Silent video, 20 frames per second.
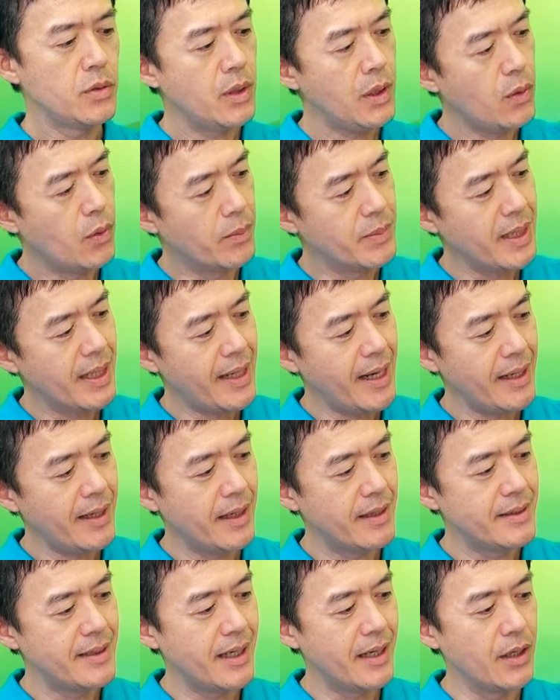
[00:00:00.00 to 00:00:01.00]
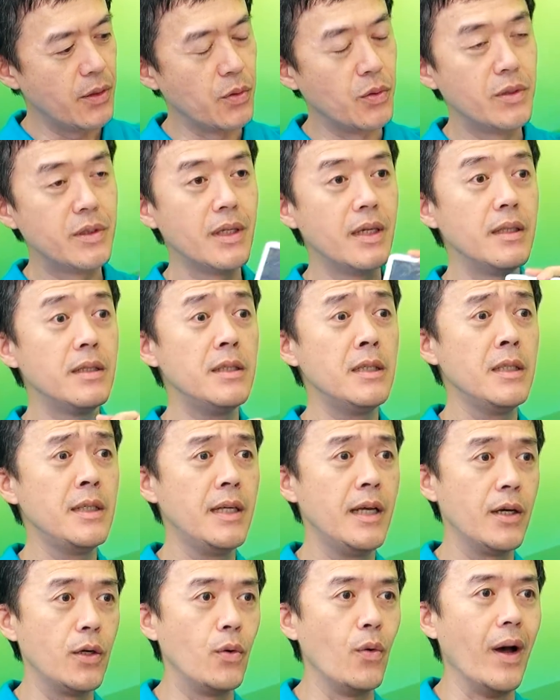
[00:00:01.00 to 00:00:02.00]
所以我们现在看到这个余生纪
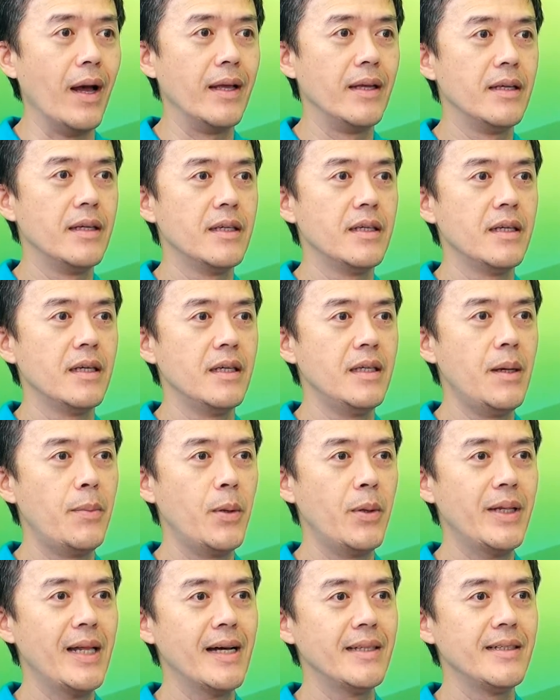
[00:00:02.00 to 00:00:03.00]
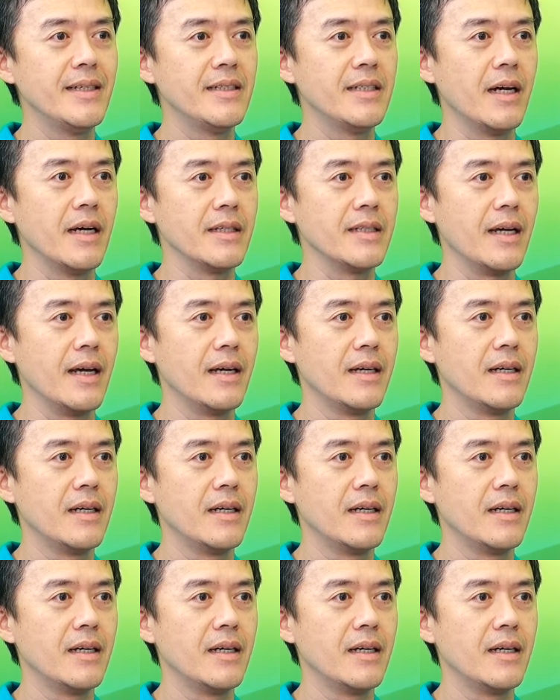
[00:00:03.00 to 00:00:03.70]
念馆，嗯，要不为大家介绍一下？